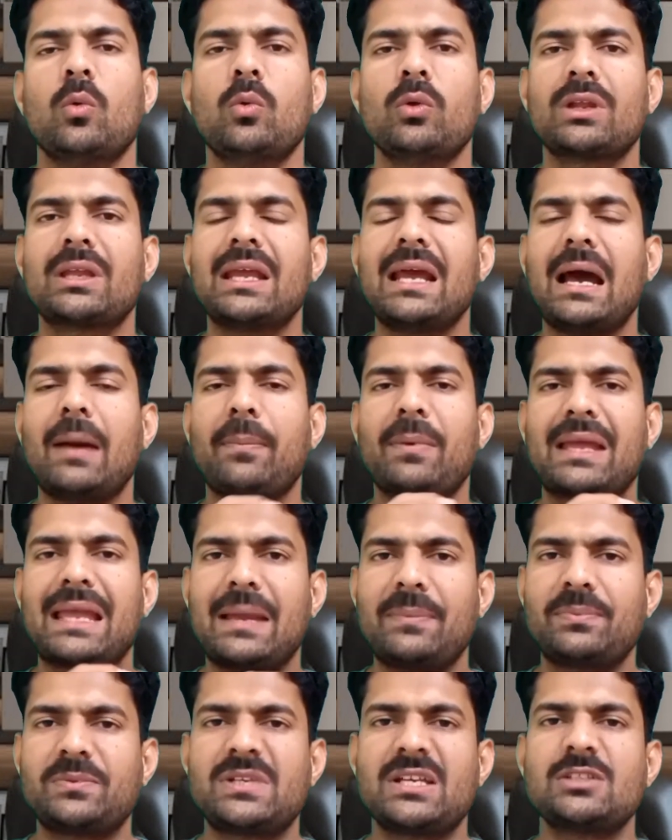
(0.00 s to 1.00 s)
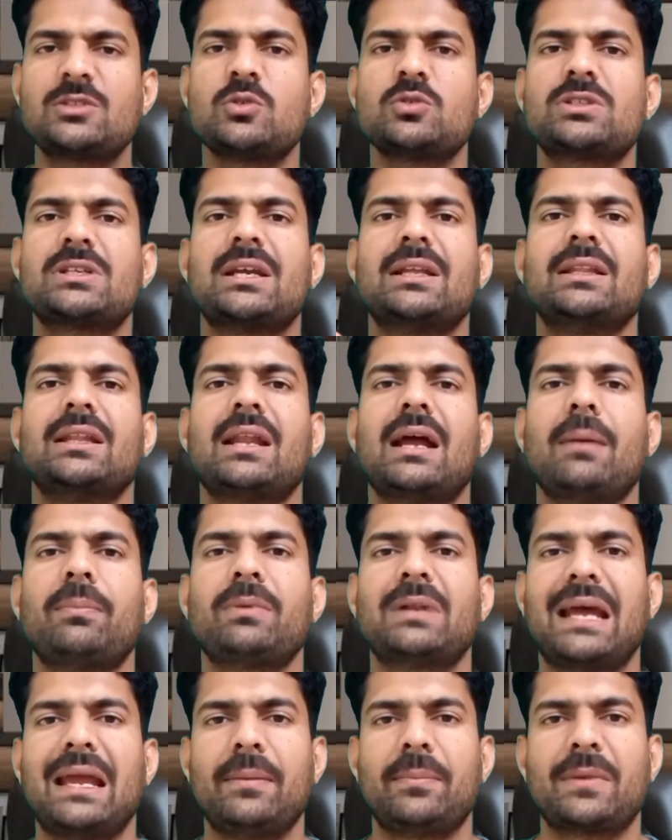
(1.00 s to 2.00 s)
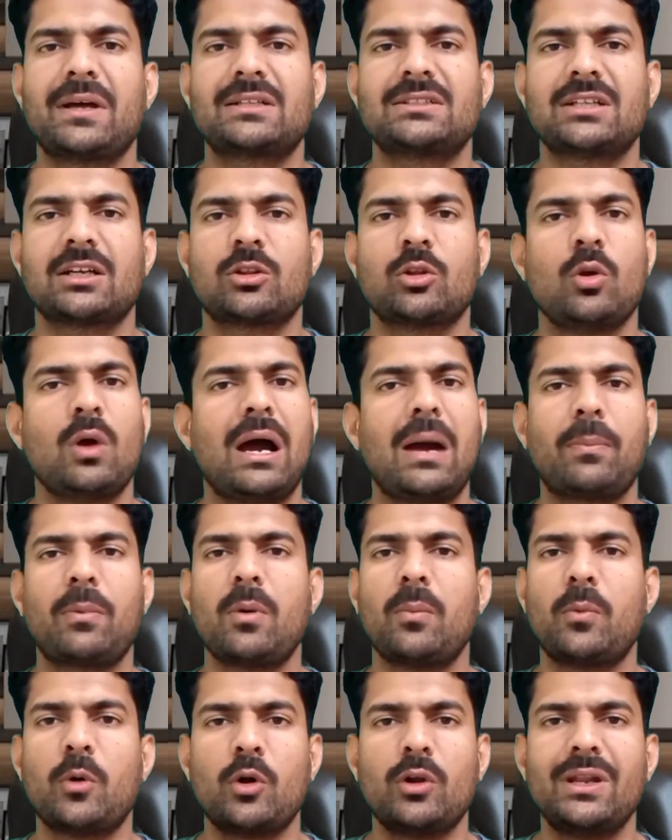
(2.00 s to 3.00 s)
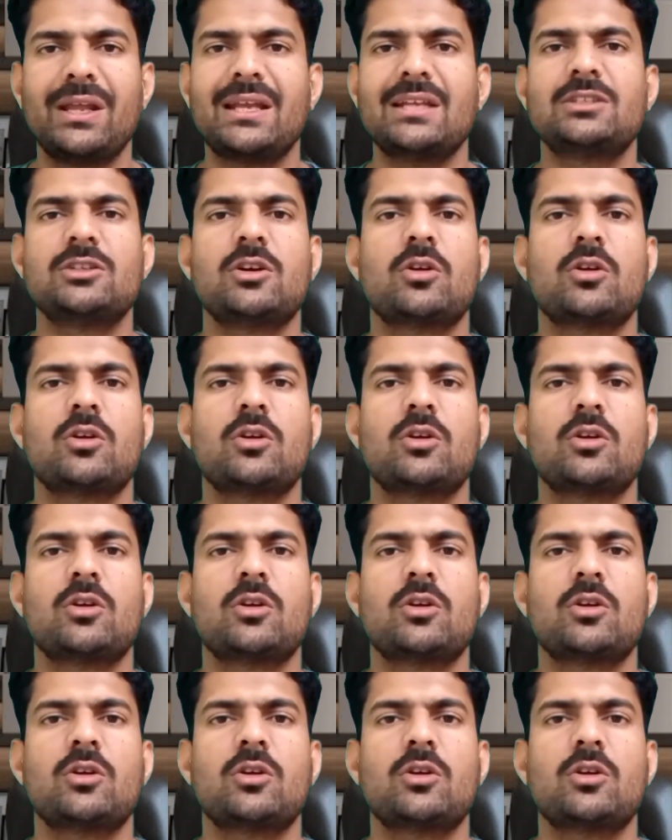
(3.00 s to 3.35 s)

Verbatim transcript: उनके आप कैप्शन उसके अंदर आप टाइप कर सकते हो आपको बोलने